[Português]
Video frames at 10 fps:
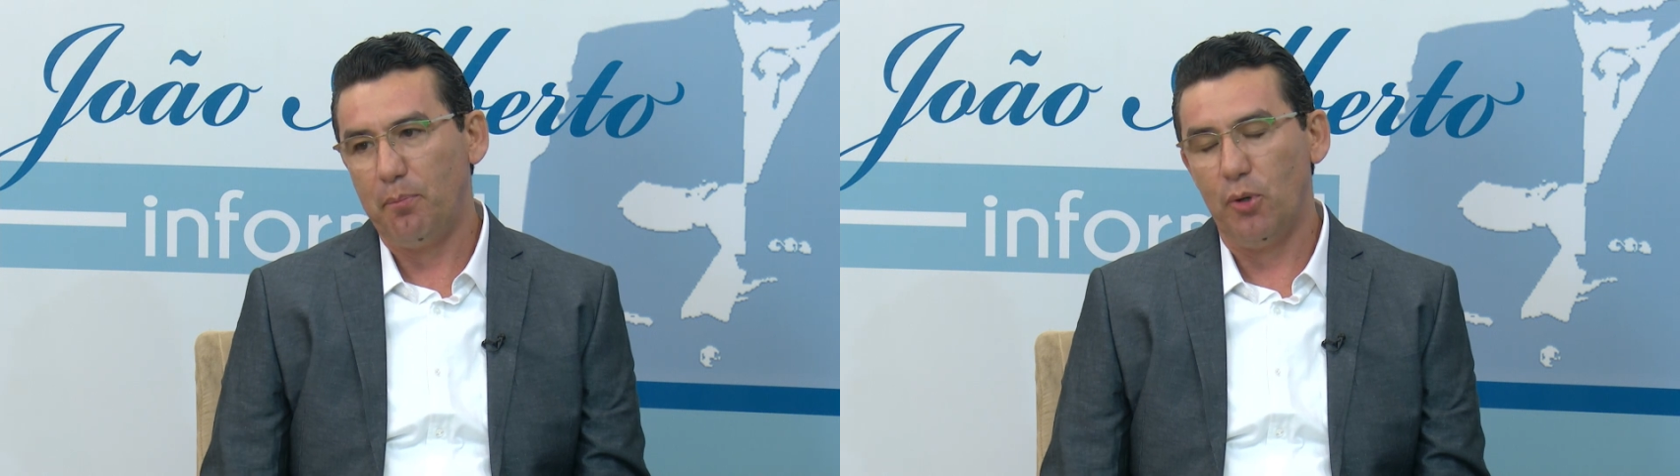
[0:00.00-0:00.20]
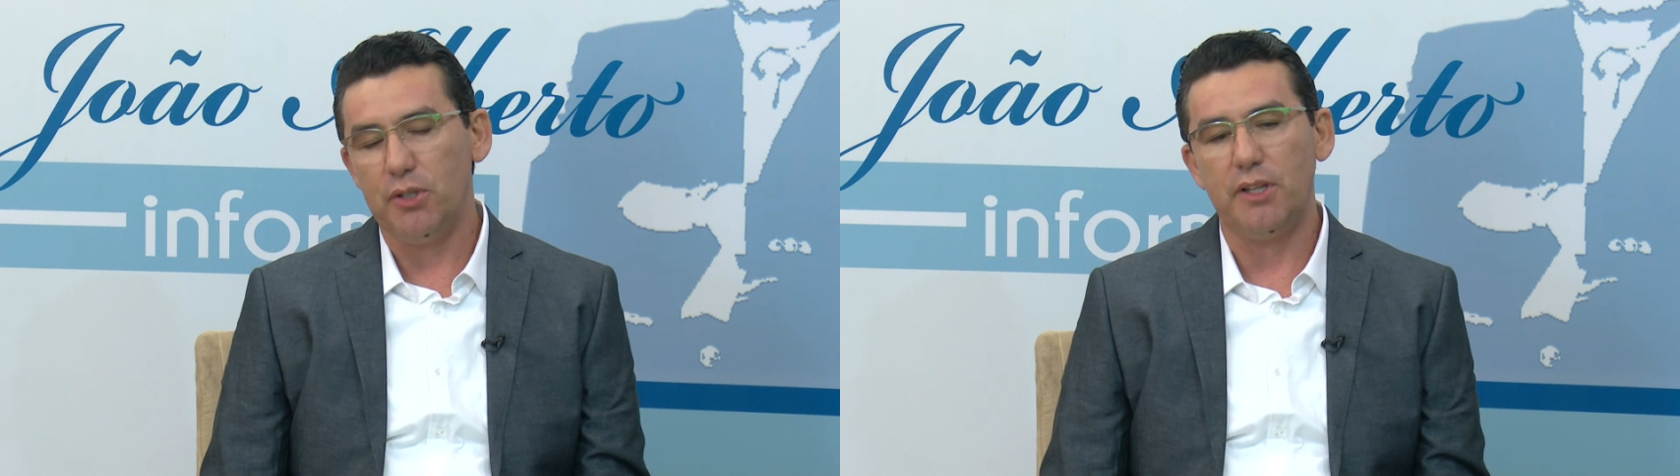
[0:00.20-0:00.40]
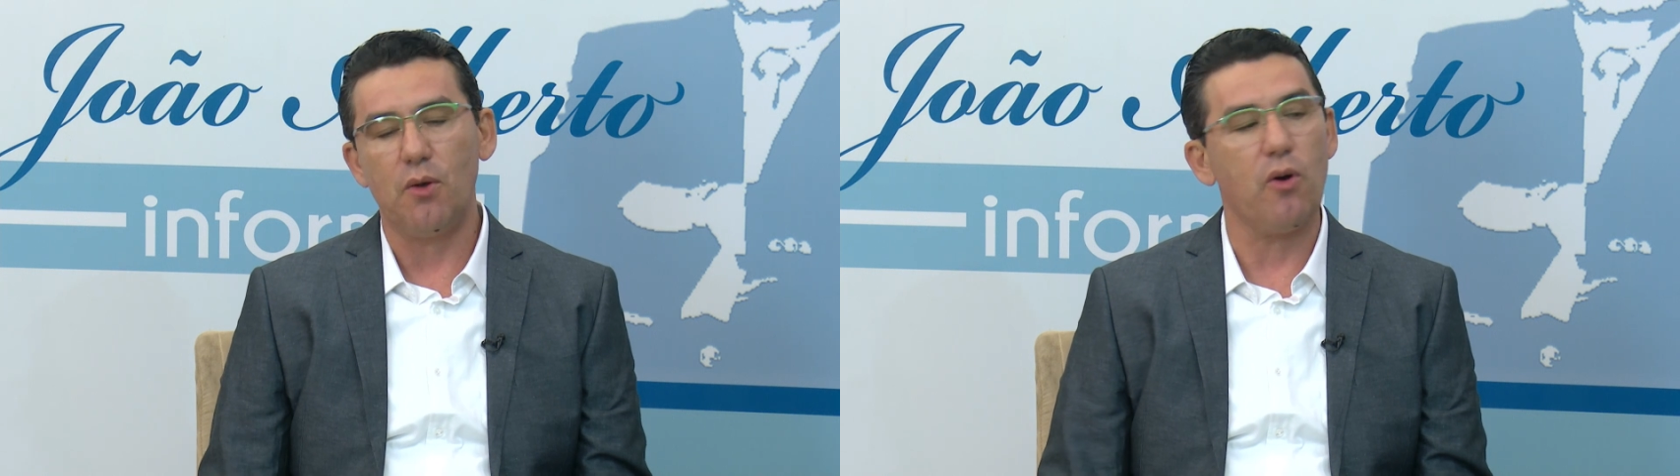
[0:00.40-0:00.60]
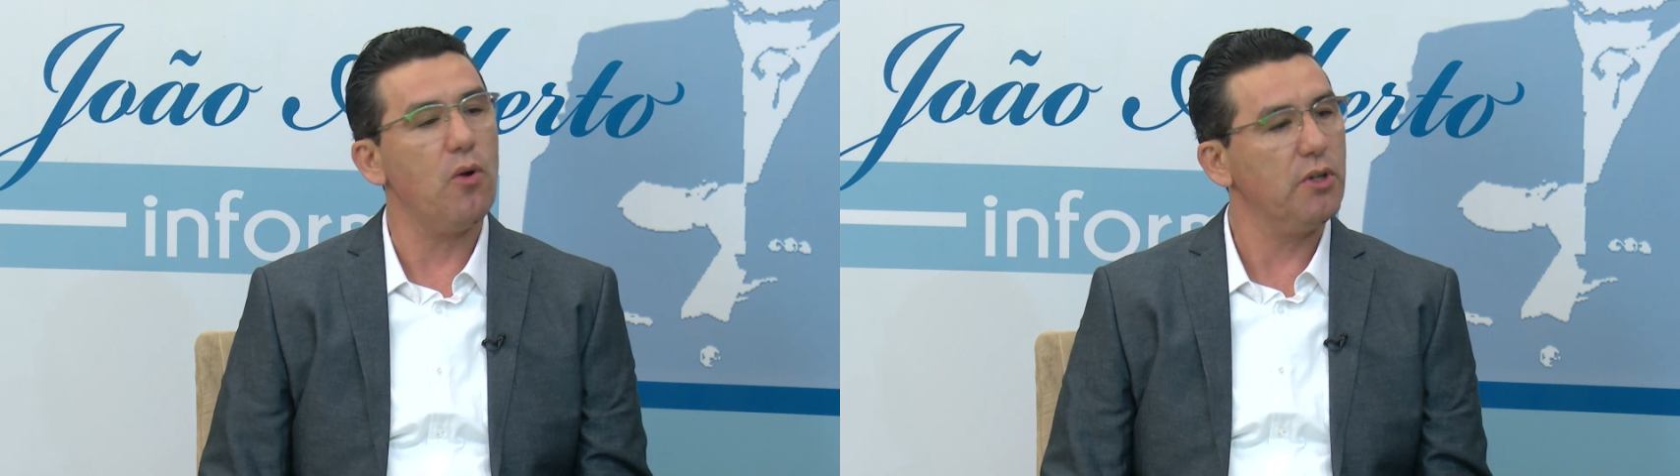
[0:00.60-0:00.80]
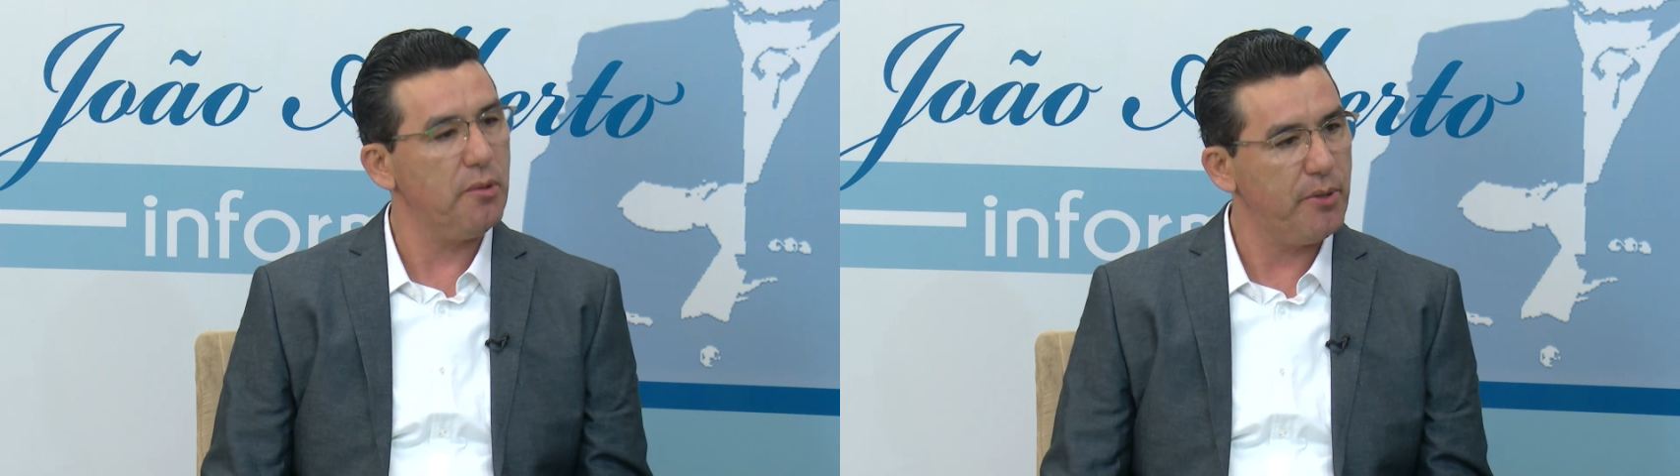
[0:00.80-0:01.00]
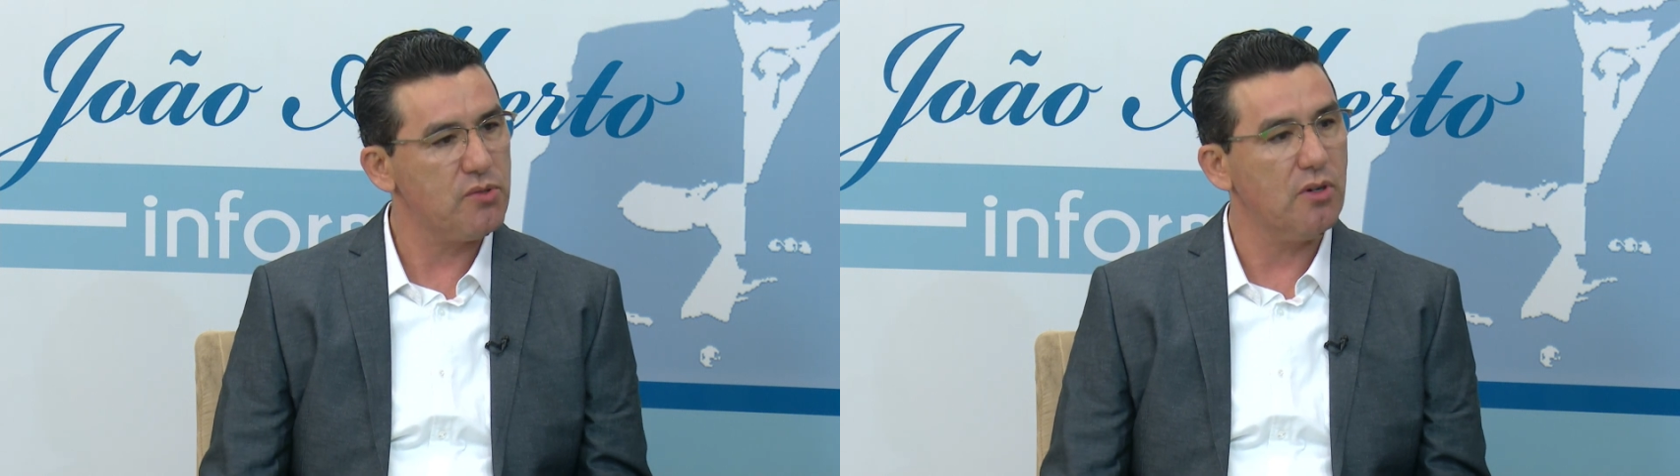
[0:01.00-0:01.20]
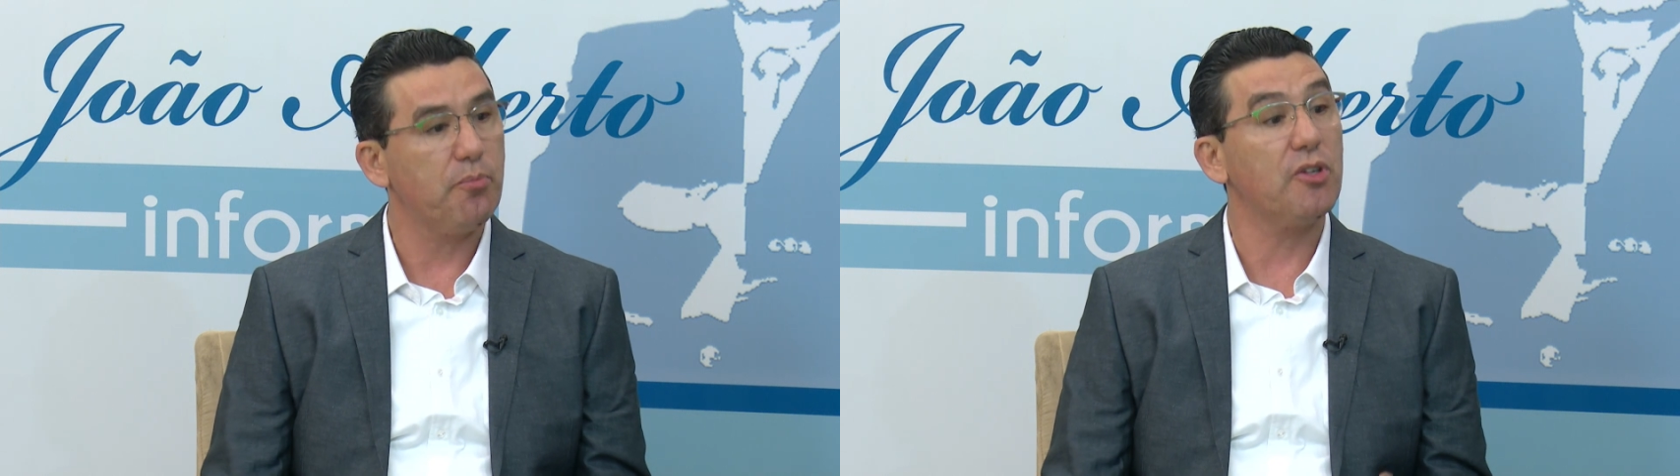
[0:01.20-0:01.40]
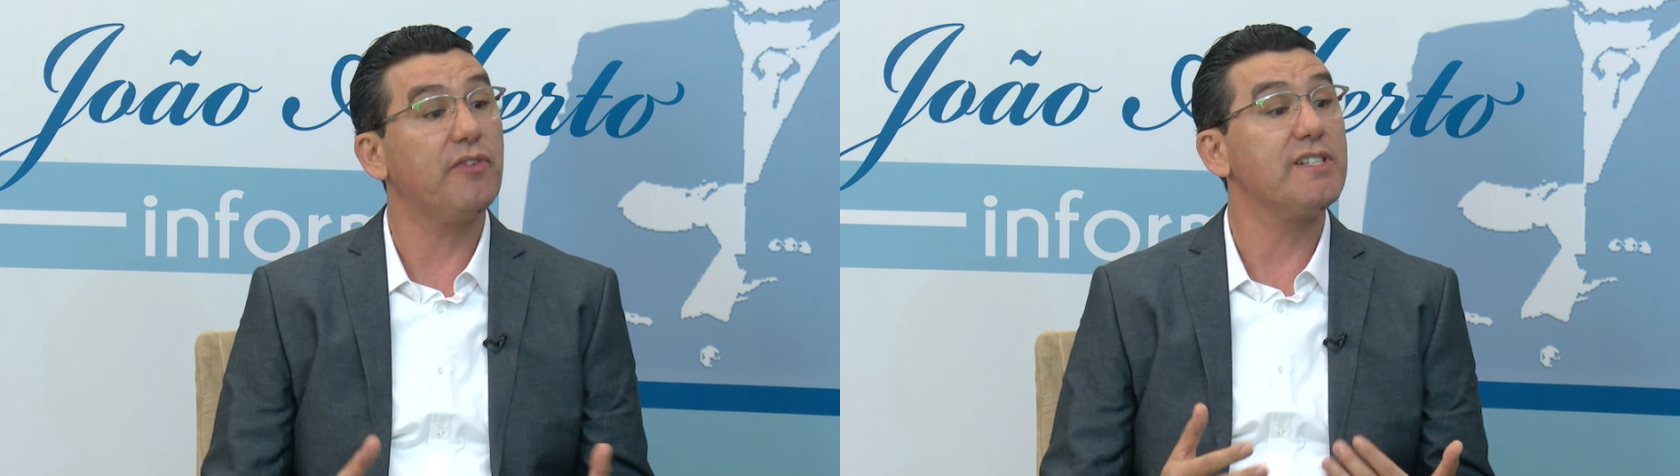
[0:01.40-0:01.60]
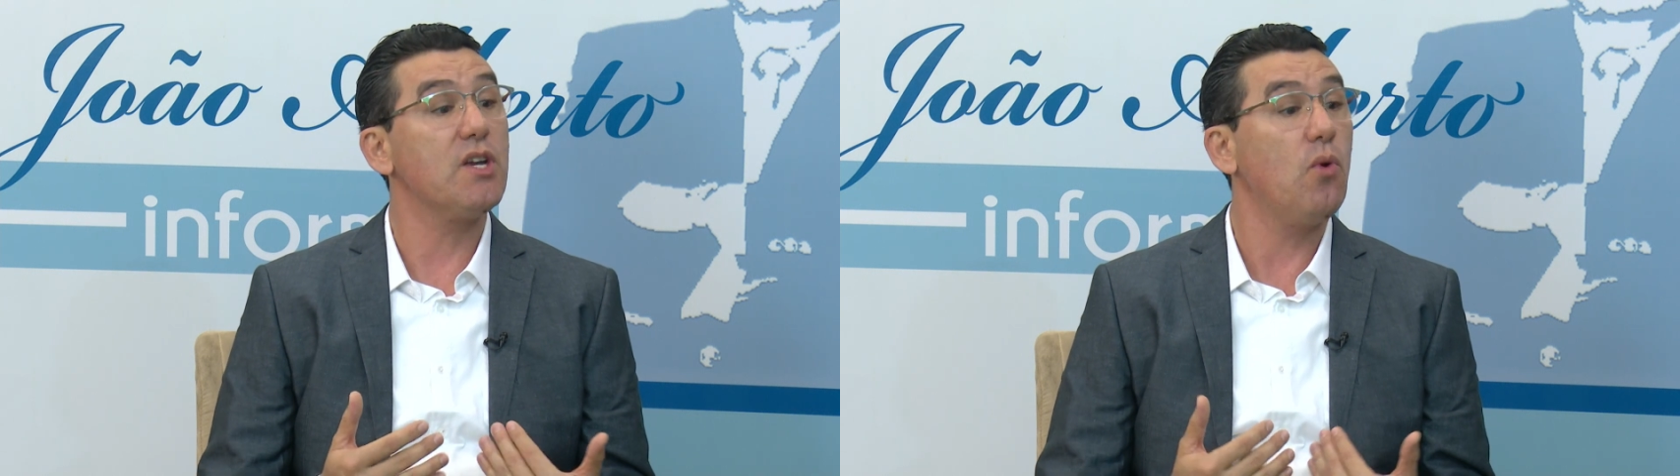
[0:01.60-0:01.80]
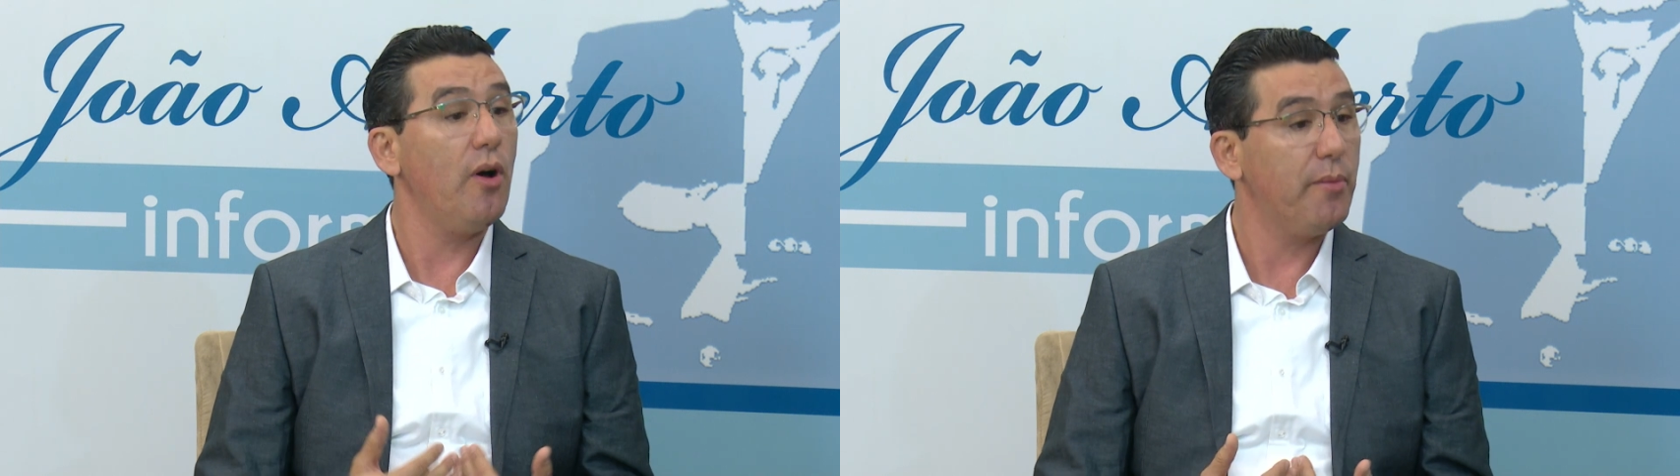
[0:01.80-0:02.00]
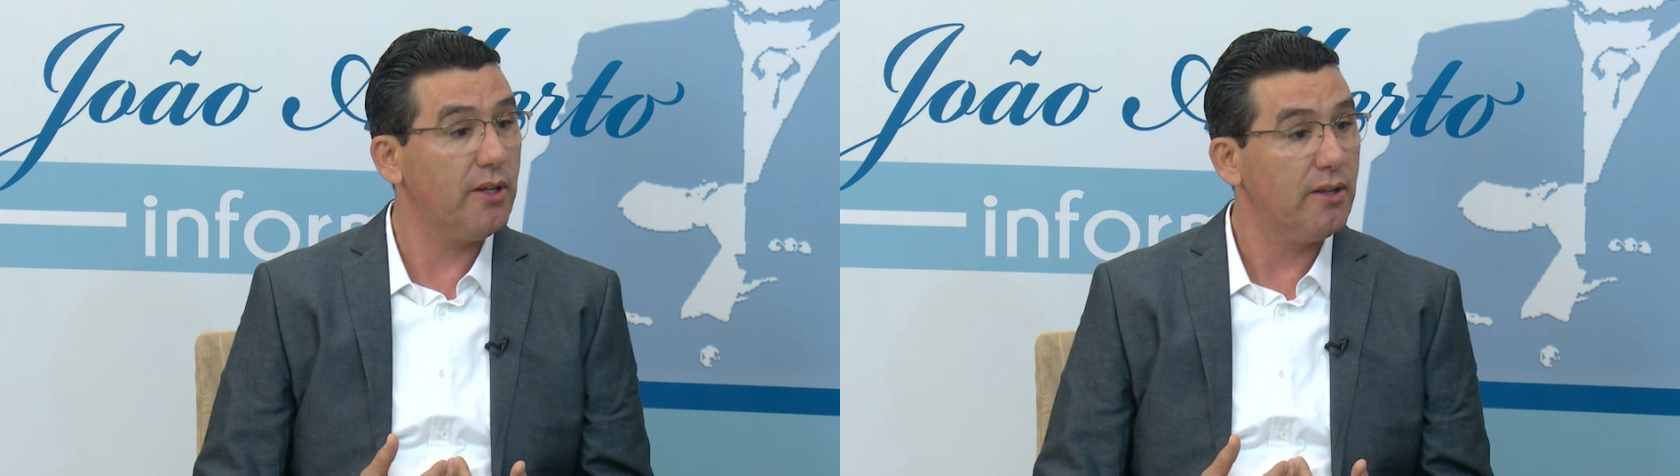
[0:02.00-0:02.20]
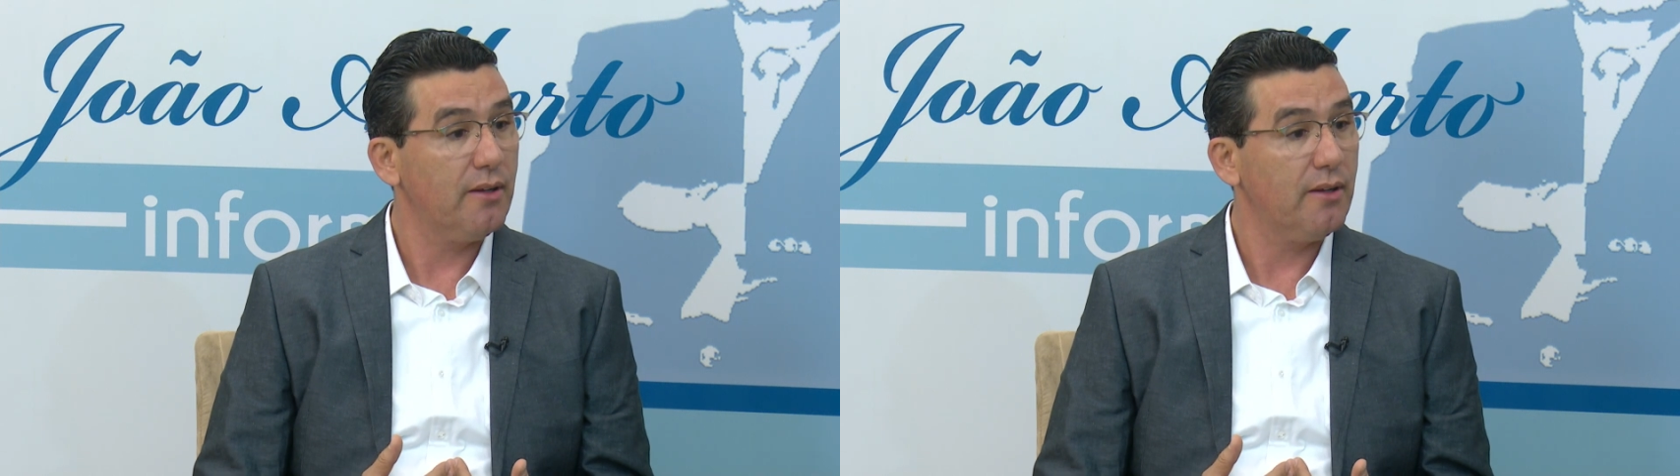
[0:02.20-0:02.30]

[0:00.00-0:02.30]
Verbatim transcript: pode ter qualquer outra pessoa que pode fazer igual a mim.